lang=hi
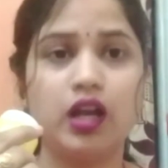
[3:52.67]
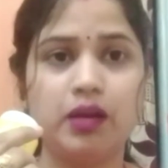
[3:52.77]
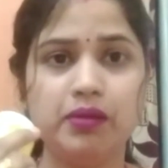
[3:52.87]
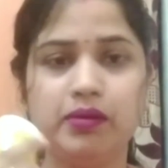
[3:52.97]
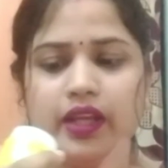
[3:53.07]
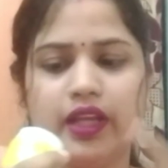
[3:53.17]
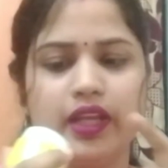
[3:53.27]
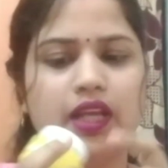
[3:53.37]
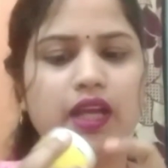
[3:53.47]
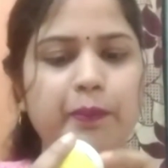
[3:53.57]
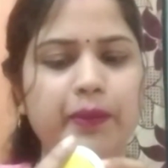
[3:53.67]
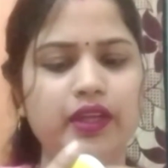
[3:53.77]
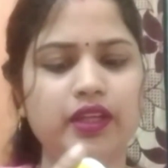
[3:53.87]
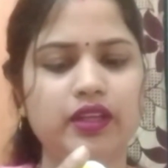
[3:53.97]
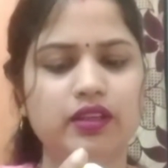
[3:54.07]
अब हम लेंगे यहाँ पे
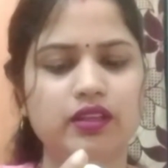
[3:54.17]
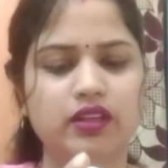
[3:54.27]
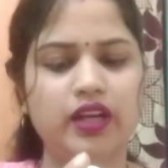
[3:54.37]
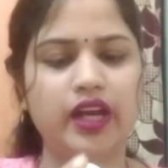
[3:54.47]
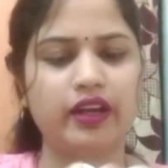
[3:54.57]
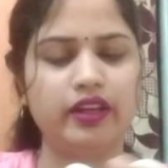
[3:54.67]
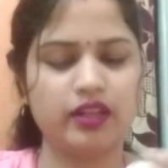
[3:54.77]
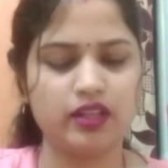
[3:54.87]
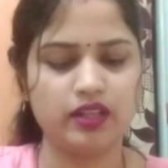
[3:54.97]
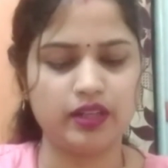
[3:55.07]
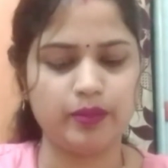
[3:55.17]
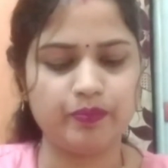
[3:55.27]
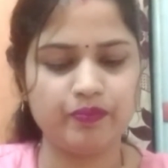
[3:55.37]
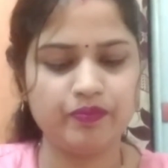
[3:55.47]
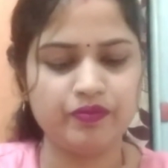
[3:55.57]
गार्नियर का क्रीम